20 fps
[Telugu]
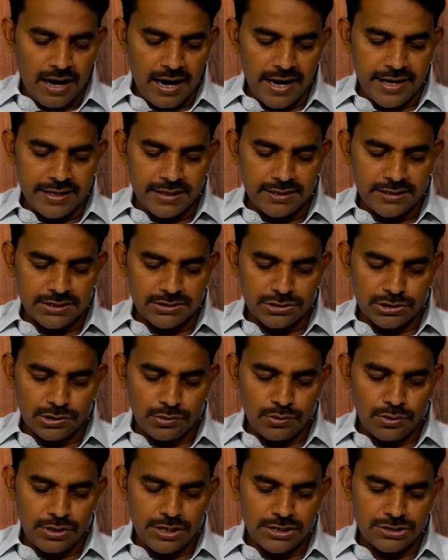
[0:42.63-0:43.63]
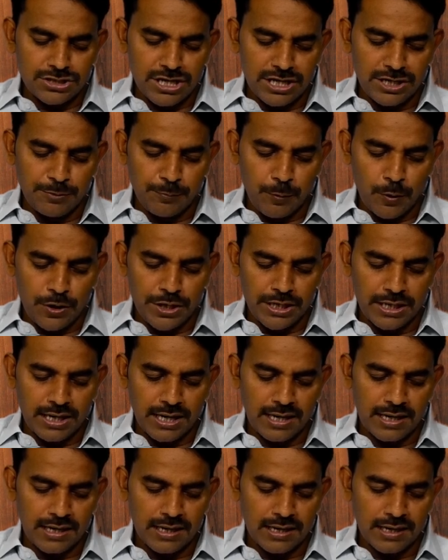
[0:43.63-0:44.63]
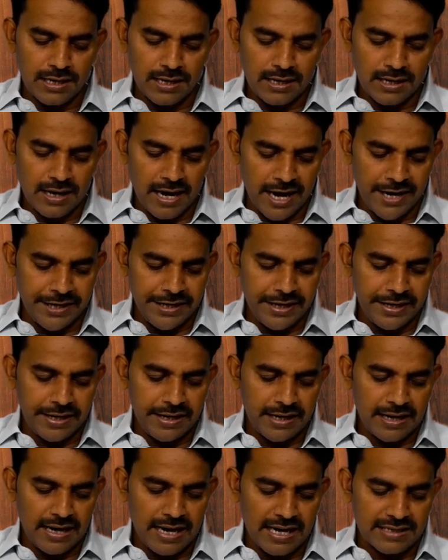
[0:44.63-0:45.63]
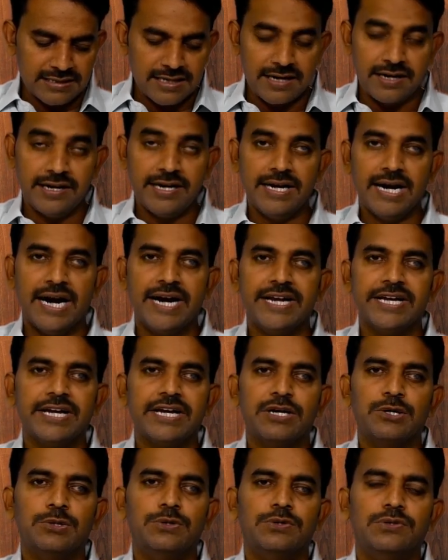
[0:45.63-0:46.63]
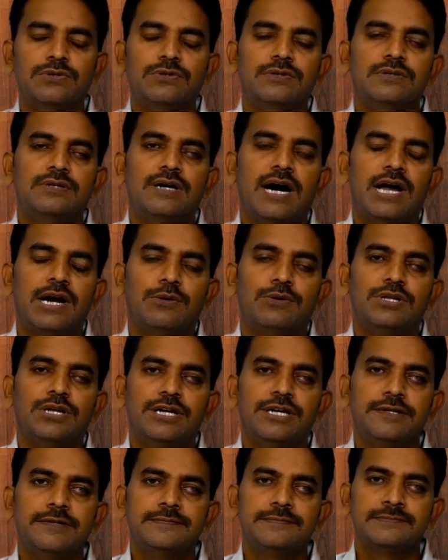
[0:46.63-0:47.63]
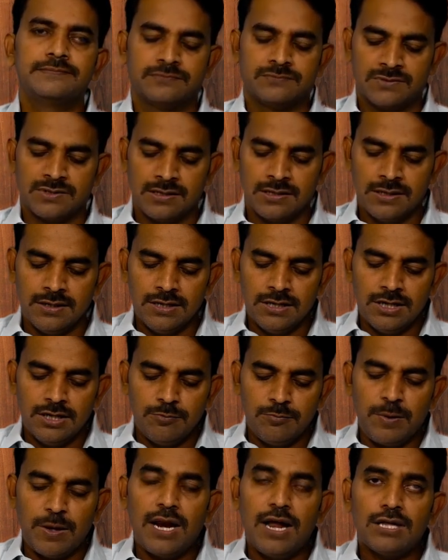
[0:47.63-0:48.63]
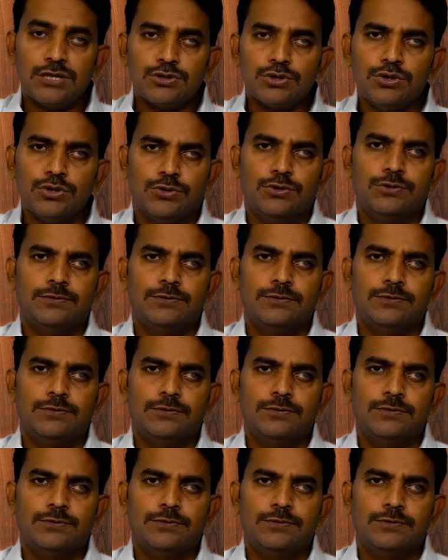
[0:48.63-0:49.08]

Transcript: ఆయన ఇంతలోనే చనిపోయినా అని అతనిని అడిగను అని ఉందండి పిలాతో